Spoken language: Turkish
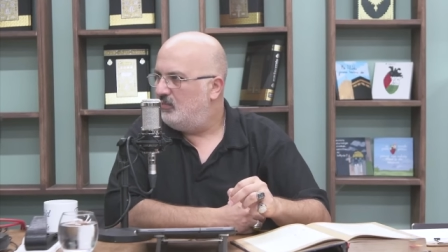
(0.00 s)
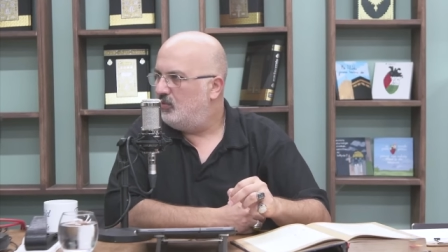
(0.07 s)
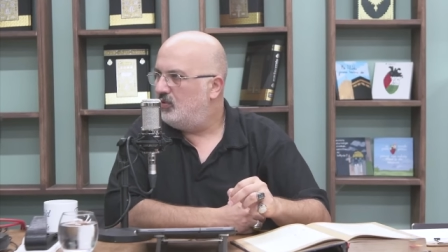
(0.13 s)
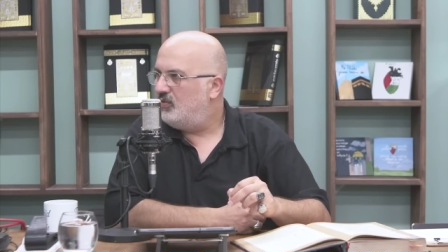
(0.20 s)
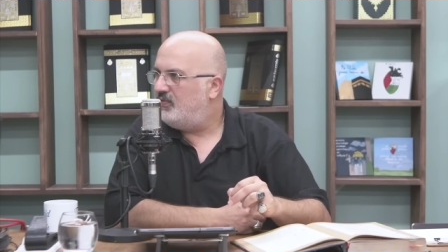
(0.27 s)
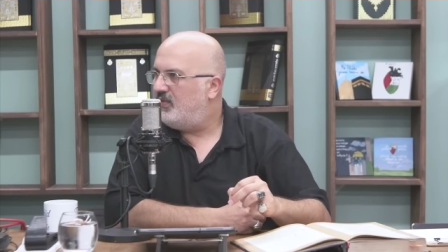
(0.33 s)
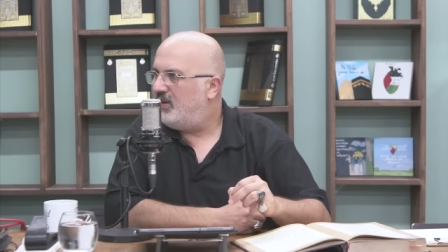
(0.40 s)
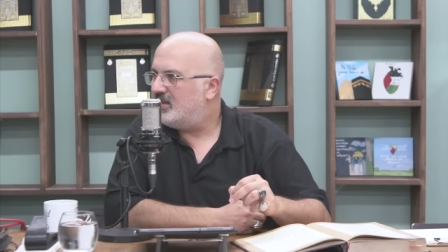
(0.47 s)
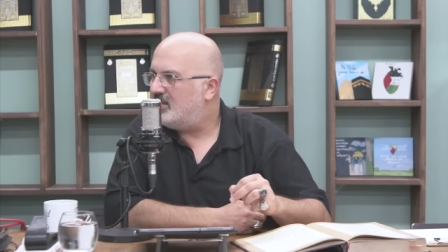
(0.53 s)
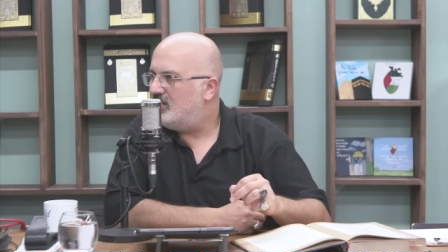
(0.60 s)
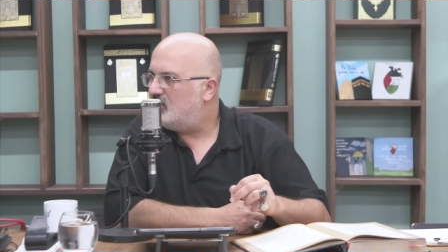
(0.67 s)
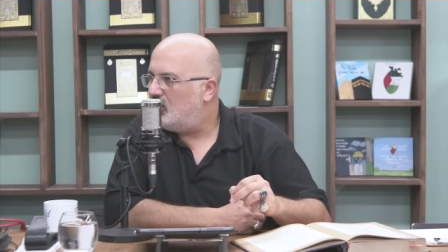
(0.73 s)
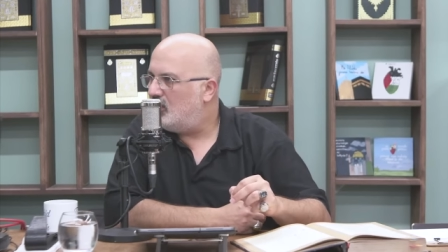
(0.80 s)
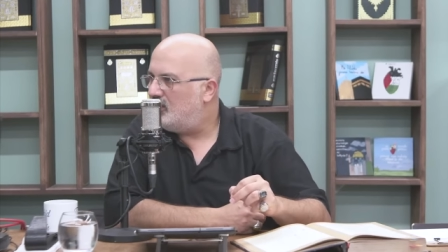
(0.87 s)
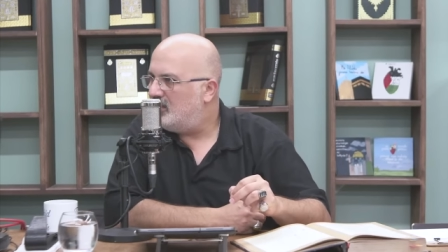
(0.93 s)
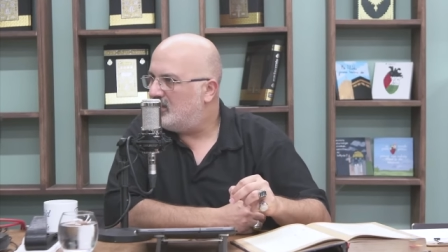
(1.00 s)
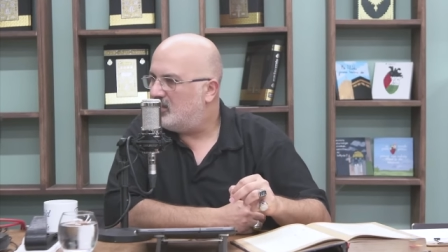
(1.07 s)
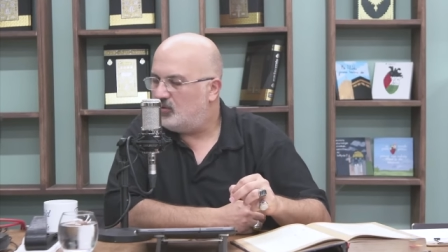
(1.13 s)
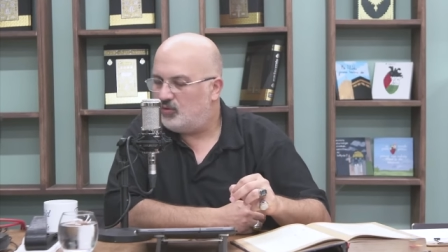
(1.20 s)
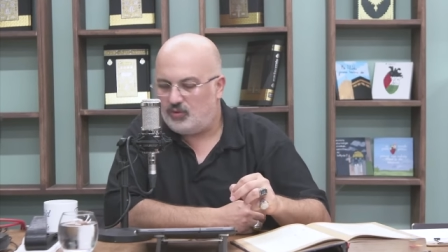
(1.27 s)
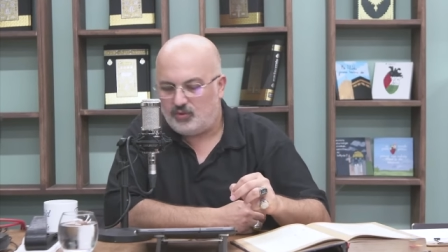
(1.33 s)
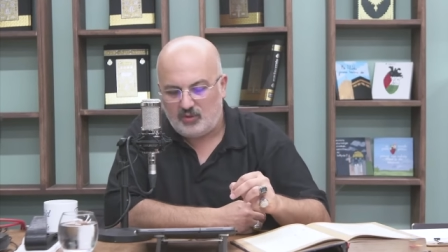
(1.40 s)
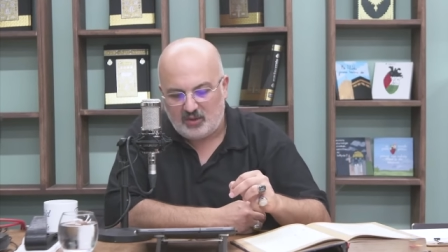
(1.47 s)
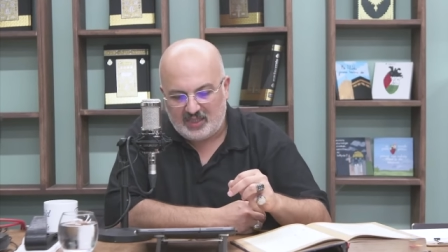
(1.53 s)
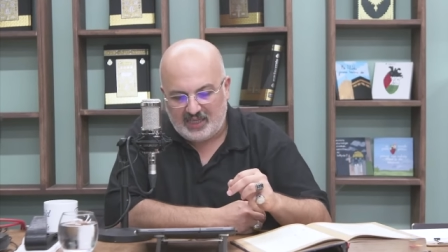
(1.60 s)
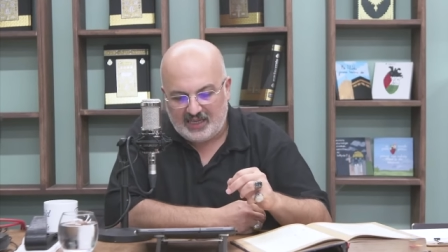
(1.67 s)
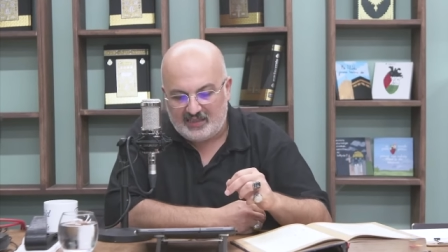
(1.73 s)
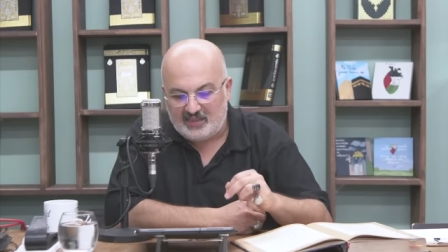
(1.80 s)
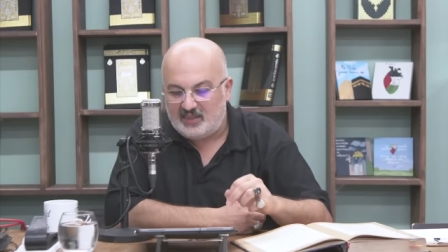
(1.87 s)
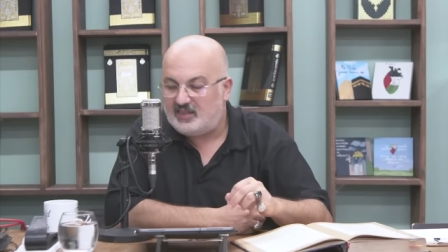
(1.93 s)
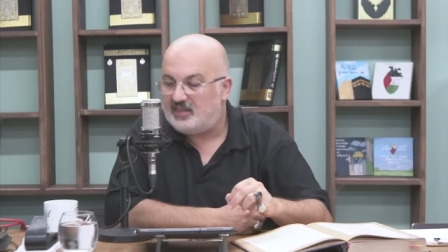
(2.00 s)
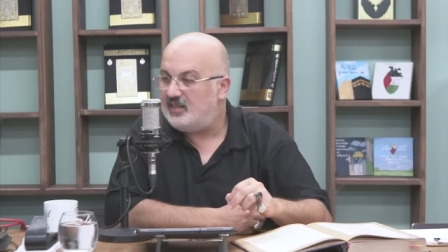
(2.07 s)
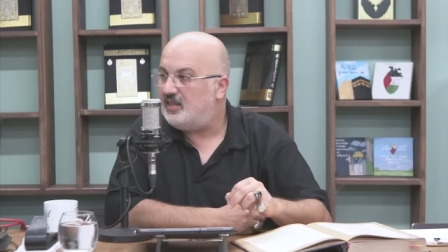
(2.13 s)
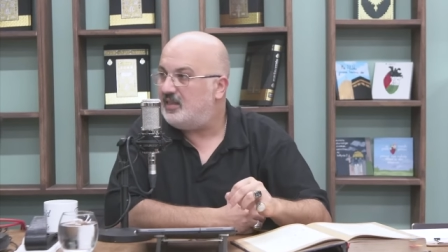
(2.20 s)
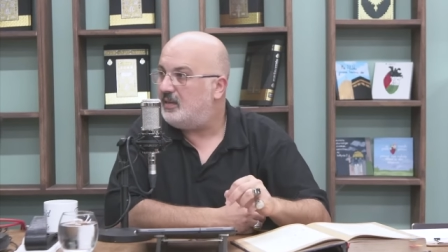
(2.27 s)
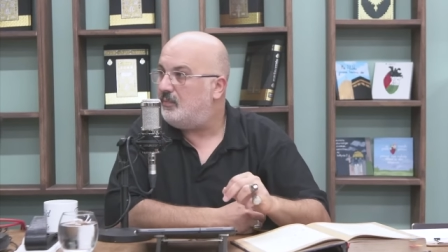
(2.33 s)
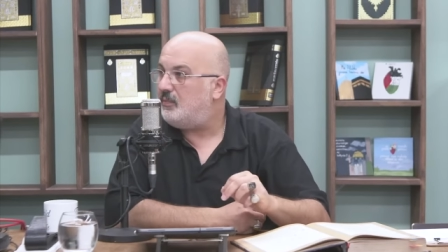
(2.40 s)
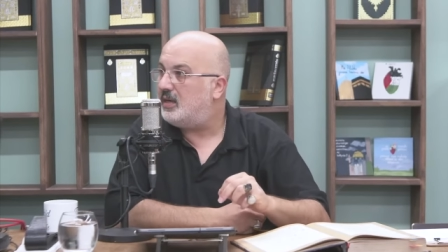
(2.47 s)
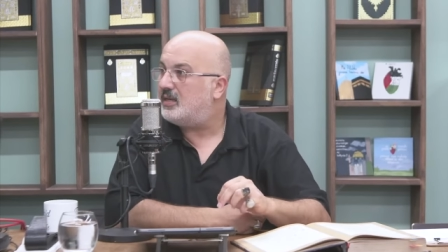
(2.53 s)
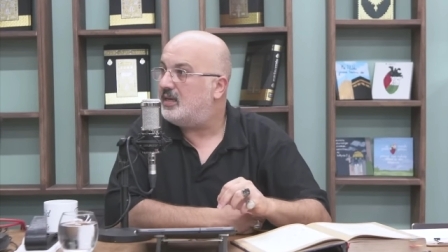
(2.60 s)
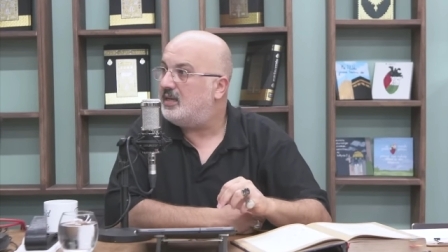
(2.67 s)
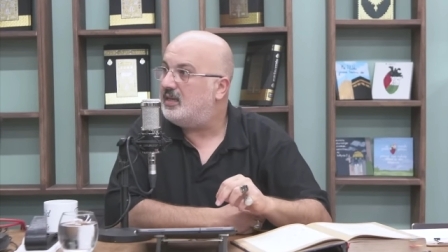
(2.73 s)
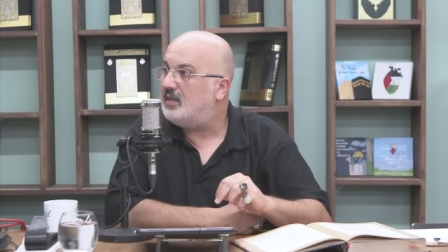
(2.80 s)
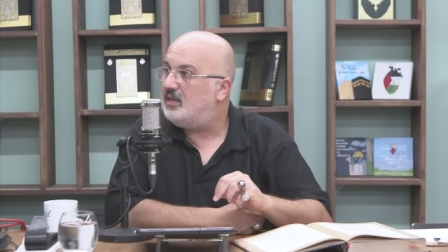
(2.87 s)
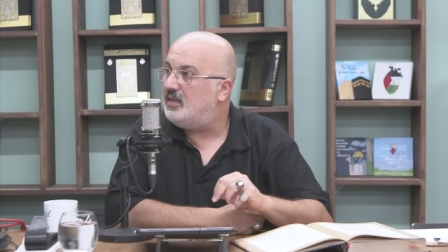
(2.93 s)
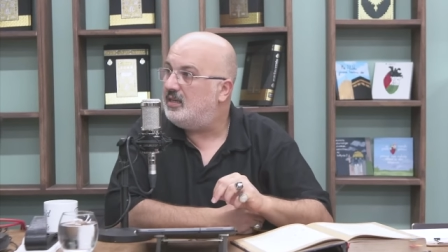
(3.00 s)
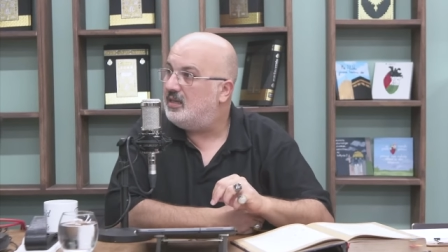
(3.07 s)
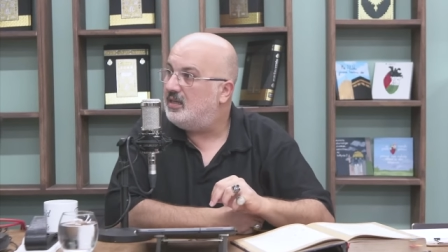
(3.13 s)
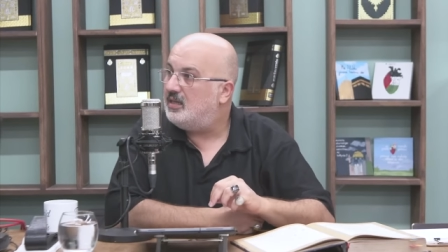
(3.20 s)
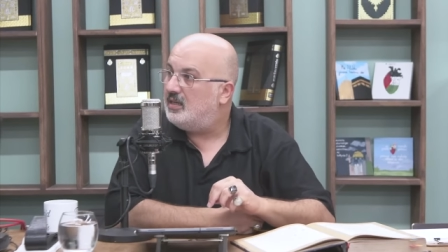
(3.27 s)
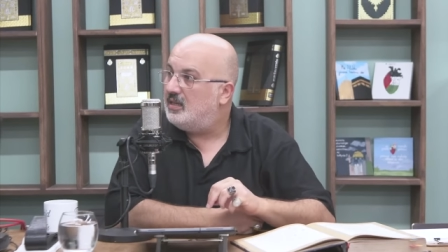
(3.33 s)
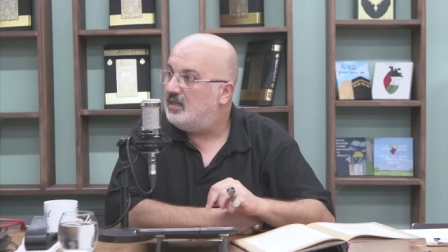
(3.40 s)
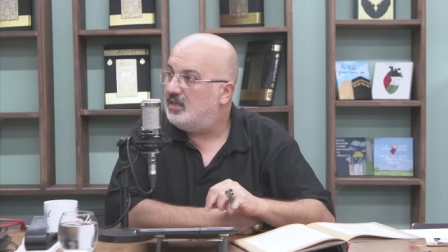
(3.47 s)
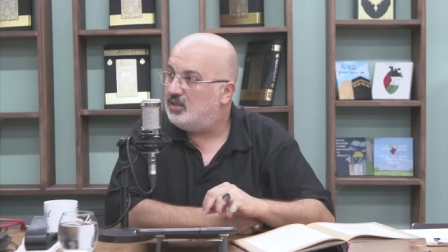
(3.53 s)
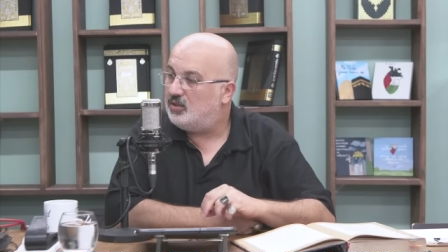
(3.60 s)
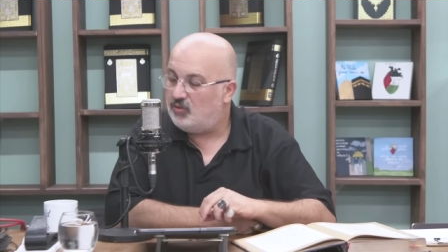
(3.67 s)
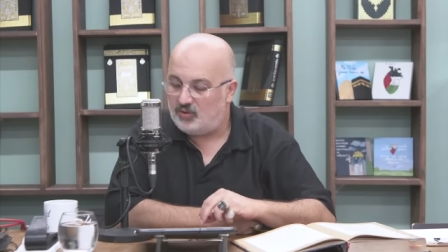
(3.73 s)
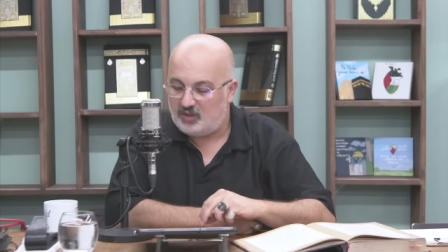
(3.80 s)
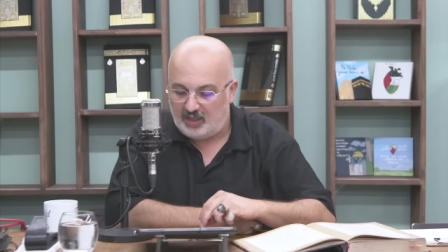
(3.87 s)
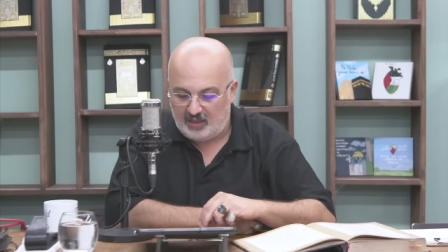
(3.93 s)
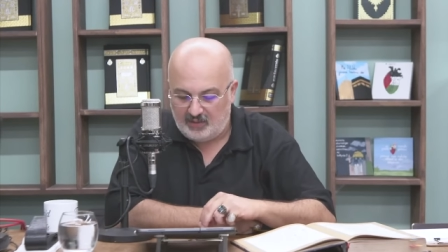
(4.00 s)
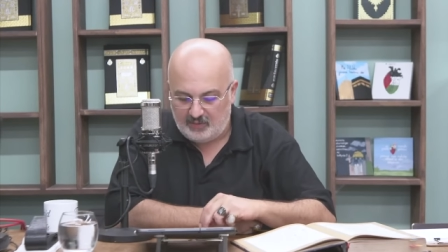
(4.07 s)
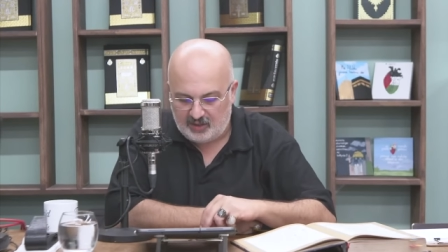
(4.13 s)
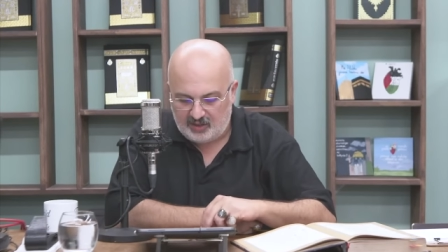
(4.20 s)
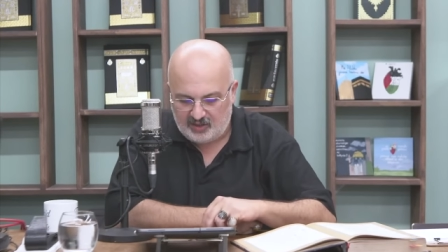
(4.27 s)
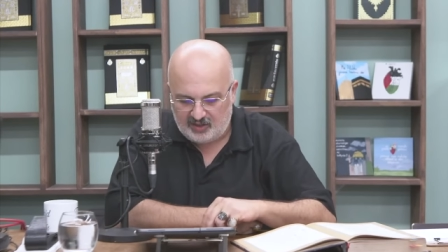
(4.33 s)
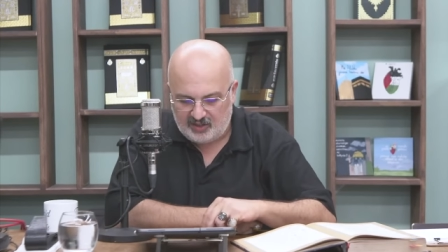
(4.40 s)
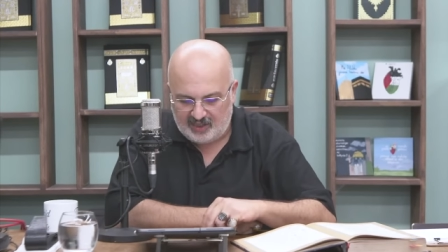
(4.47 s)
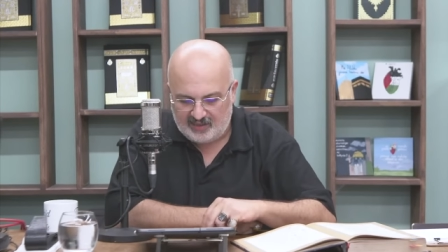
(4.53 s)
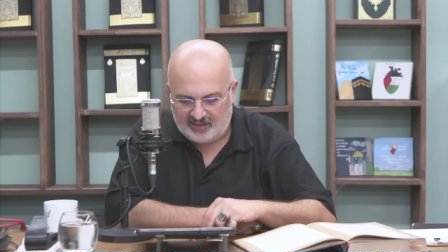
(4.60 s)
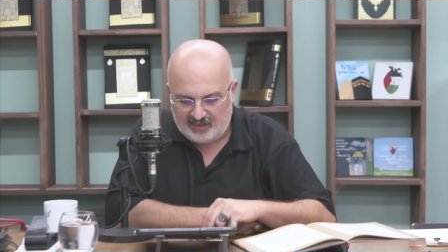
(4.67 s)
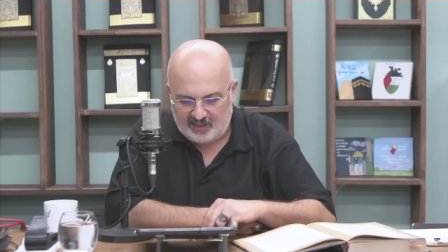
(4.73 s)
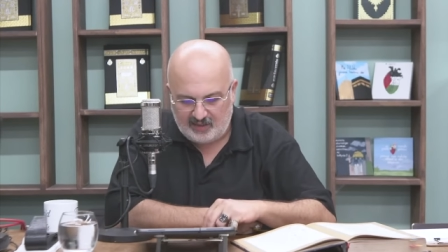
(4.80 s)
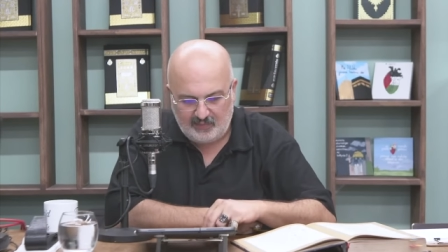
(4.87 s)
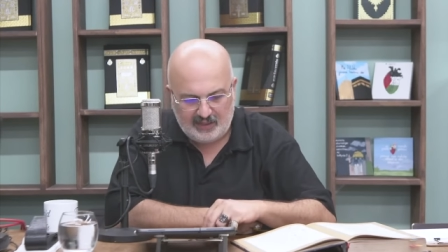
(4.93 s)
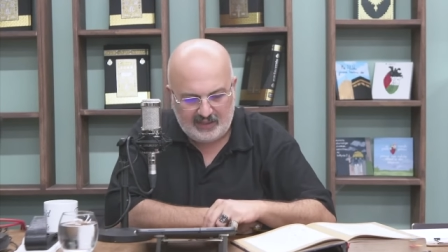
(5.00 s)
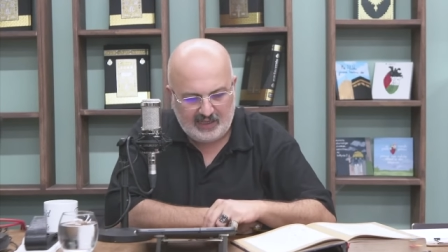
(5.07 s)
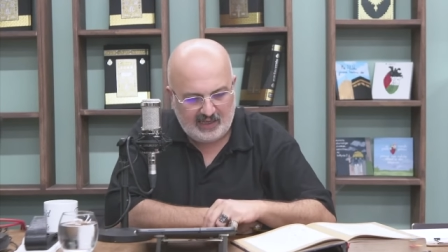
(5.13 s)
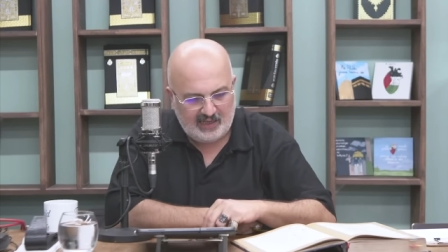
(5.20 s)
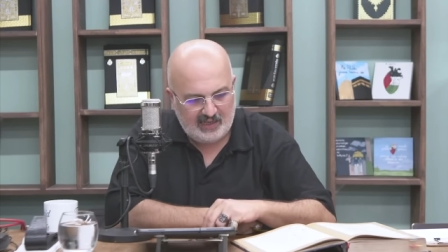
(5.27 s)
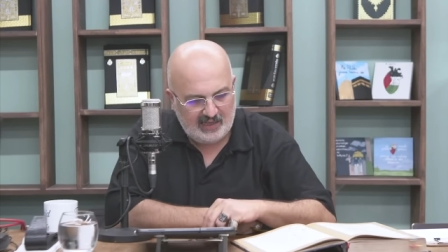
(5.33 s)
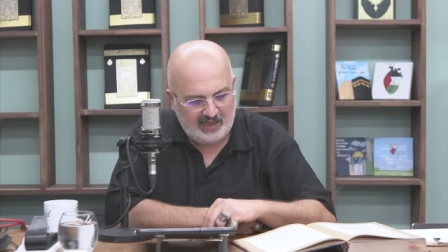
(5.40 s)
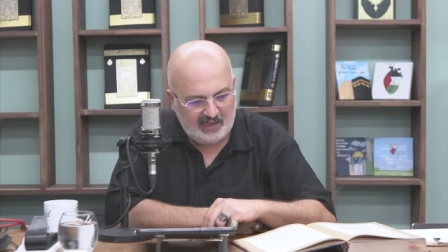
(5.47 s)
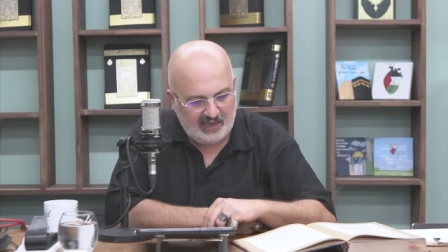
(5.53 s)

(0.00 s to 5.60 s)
Bunun farkında olması. Çünkü kendisini de Bakara'yı 255. ayet kerimede